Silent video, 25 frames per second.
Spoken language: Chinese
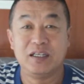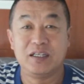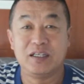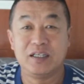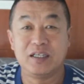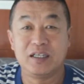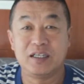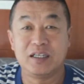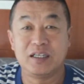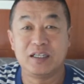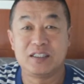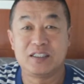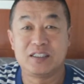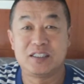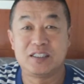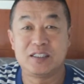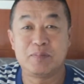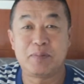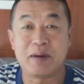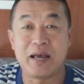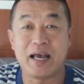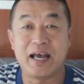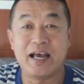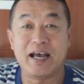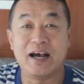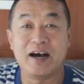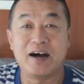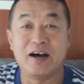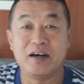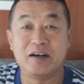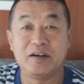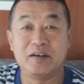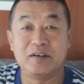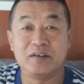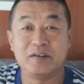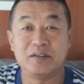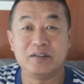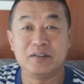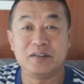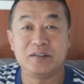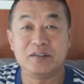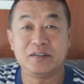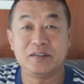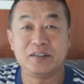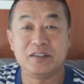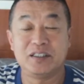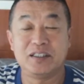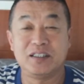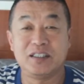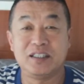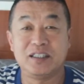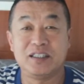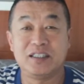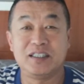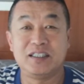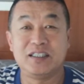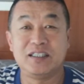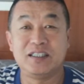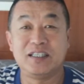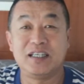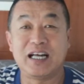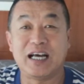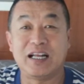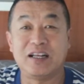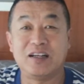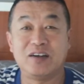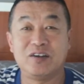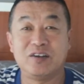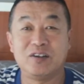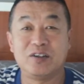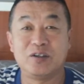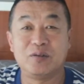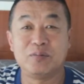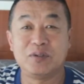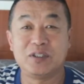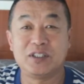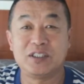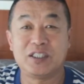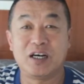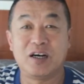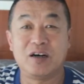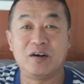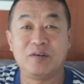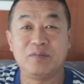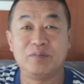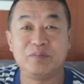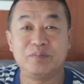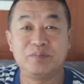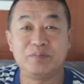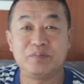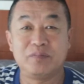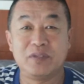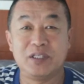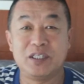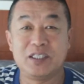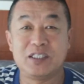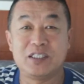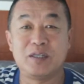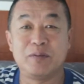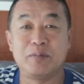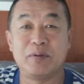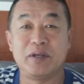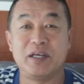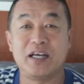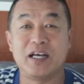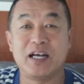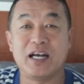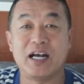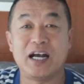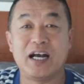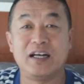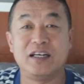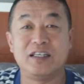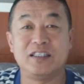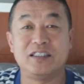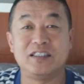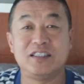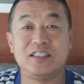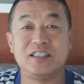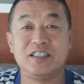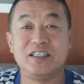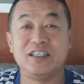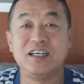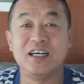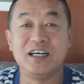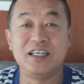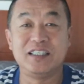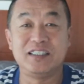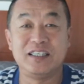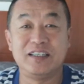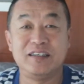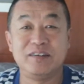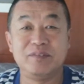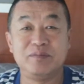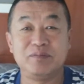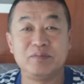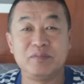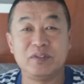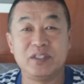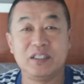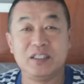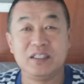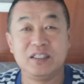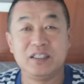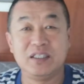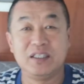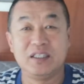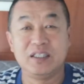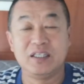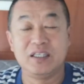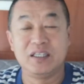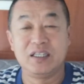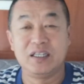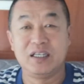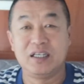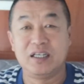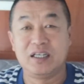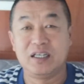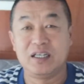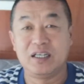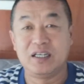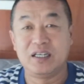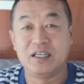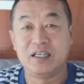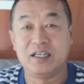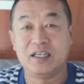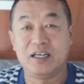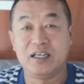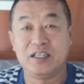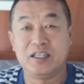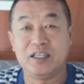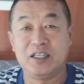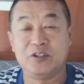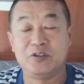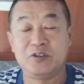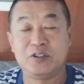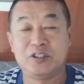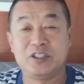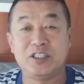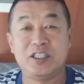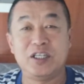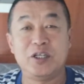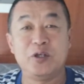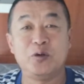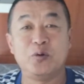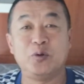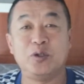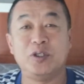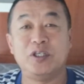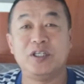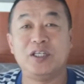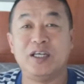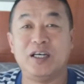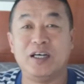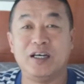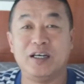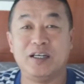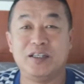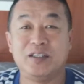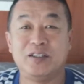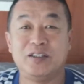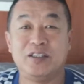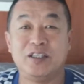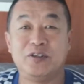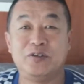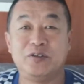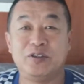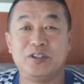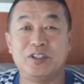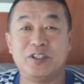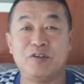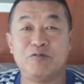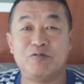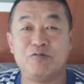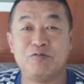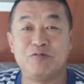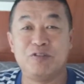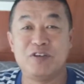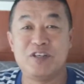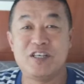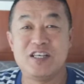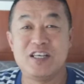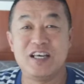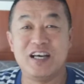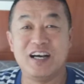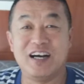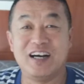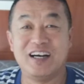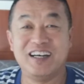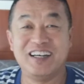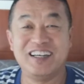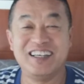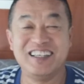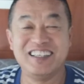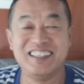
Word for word: 那个直排啊，弄的地下哪那那么脏，那视频看着是挺恶心。哎呀，也许是他有意，也许是他无意啊。